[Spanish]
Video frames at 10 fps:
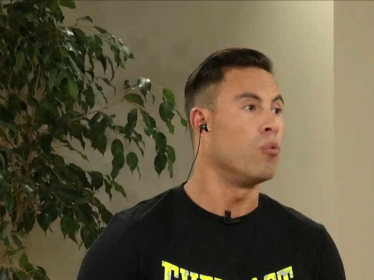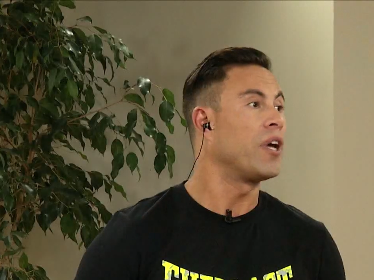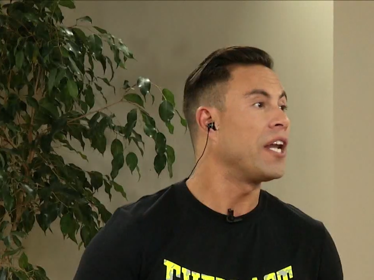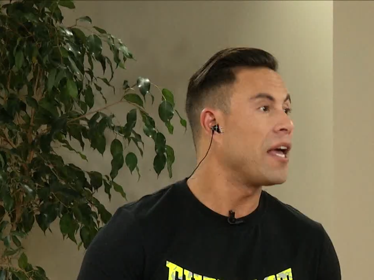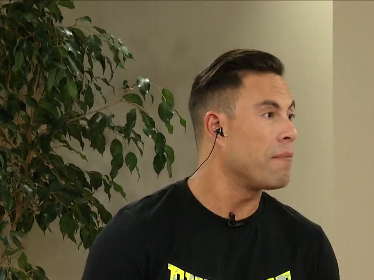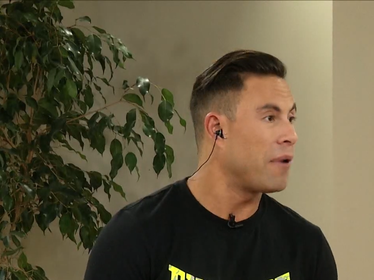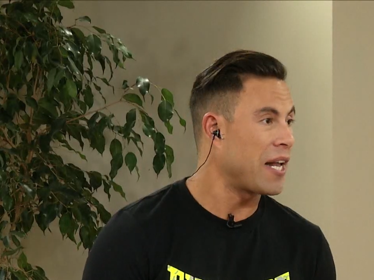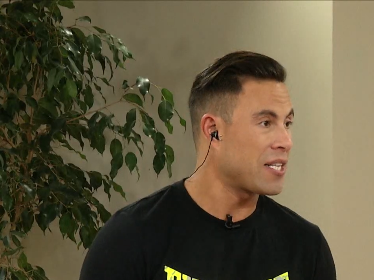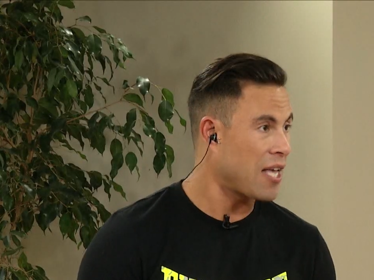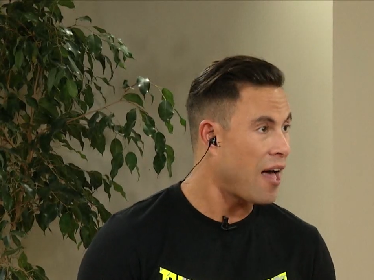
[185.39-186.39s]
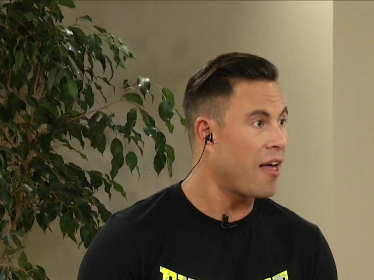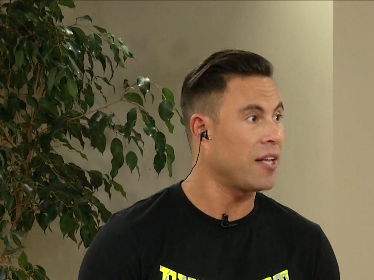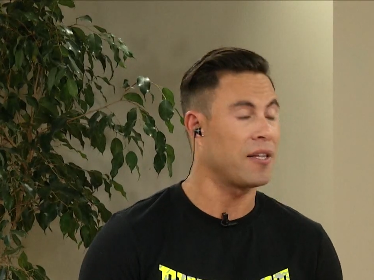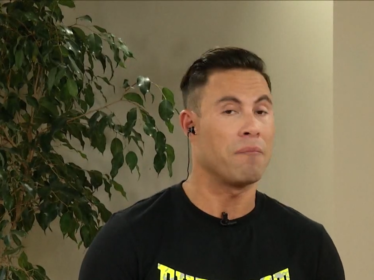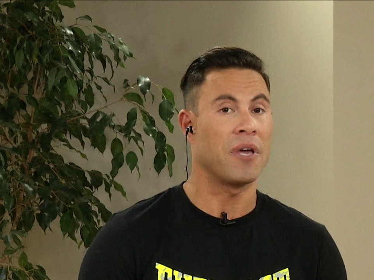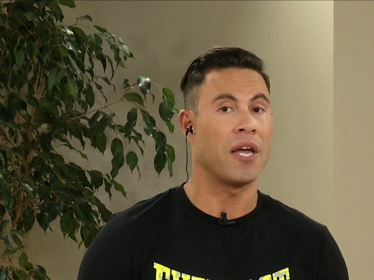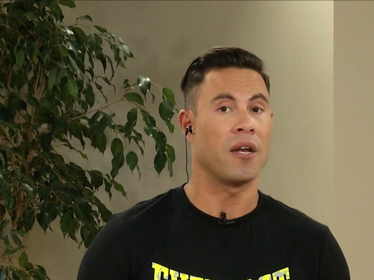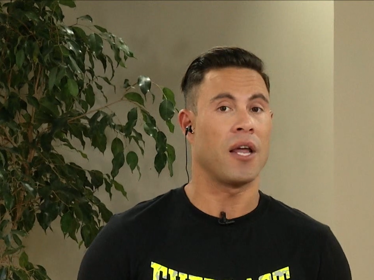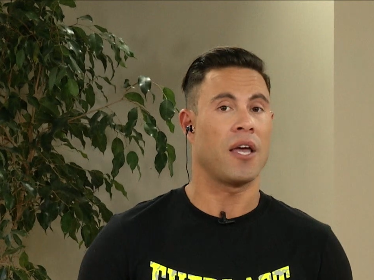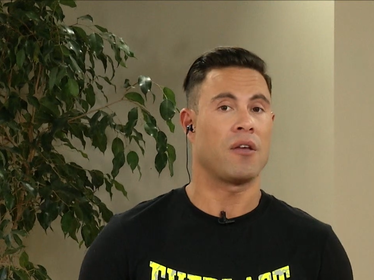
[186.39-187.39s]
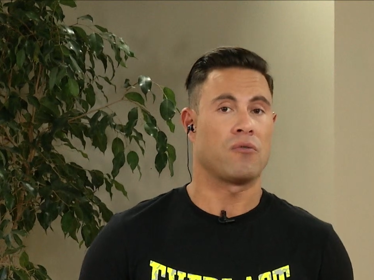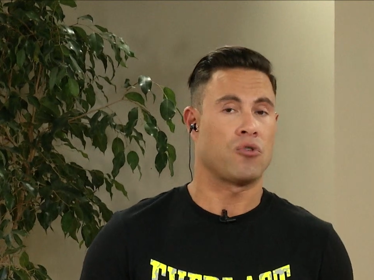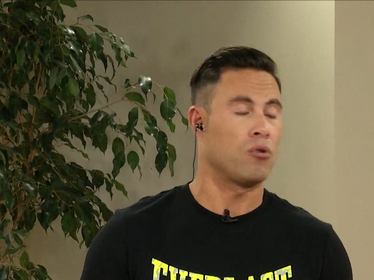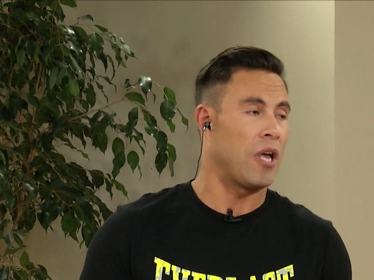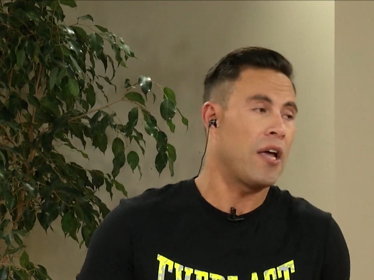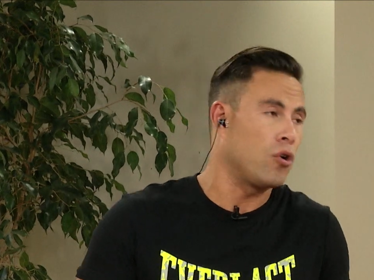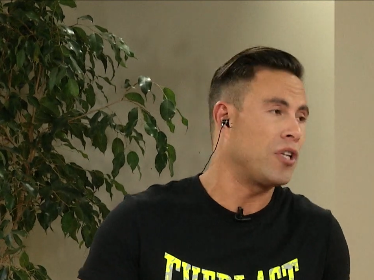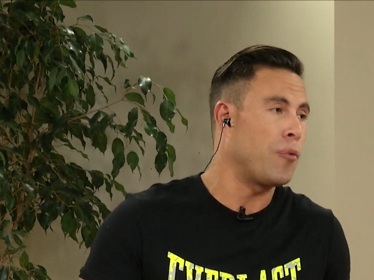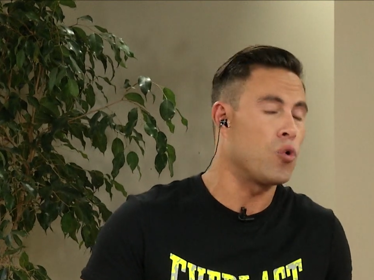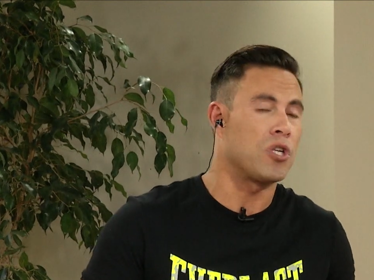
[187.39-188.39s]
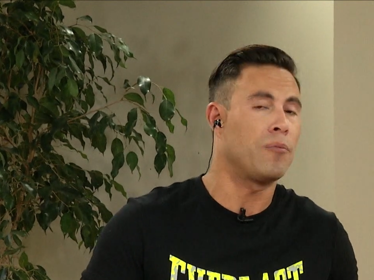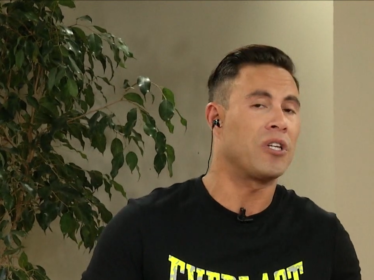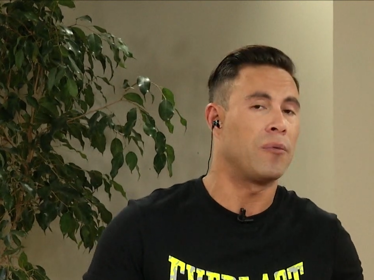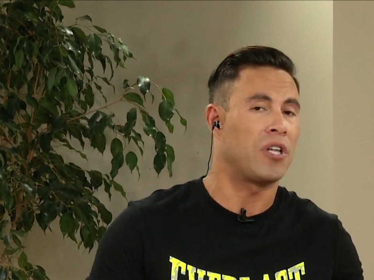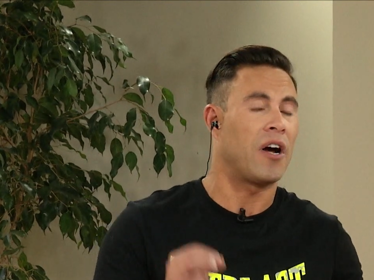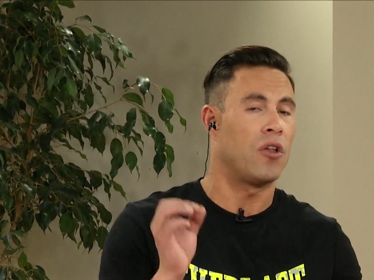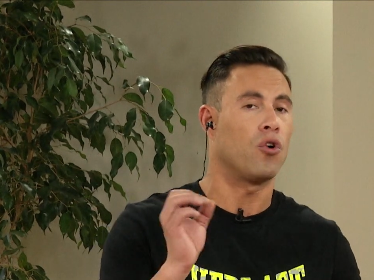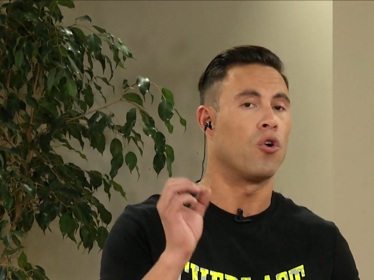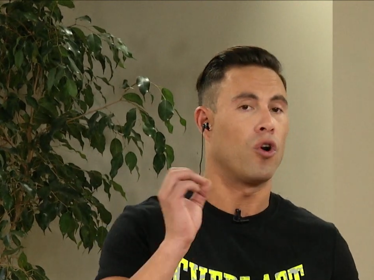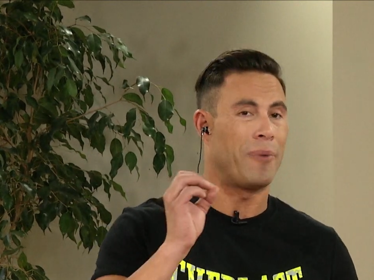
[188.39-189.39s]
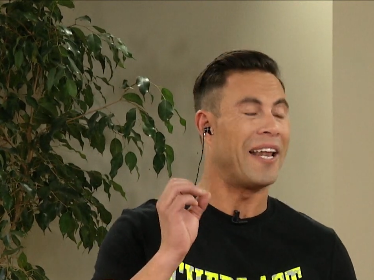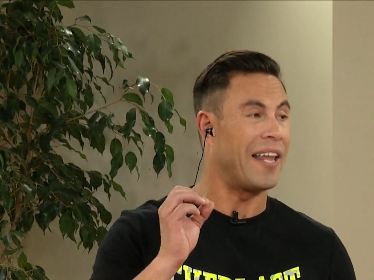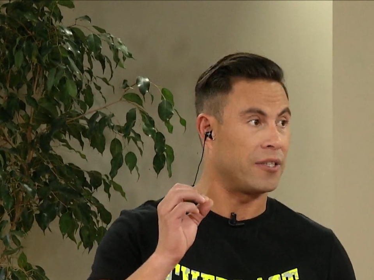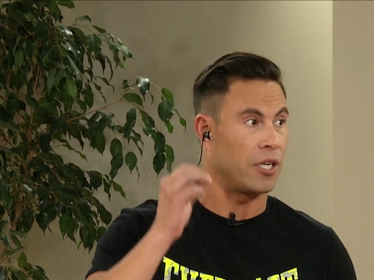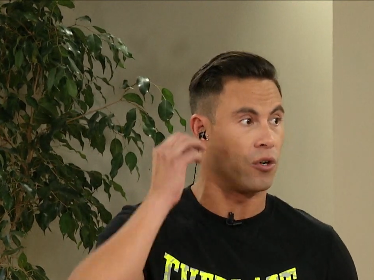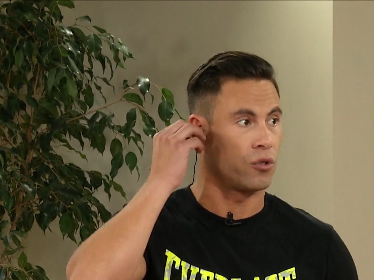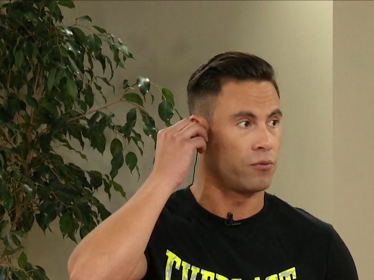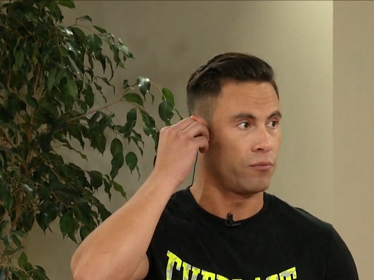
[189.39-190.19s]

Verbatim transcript: mujeres embarazadas también eh, son, es contraproducente porque estamos trabajando con golpes eléctricos.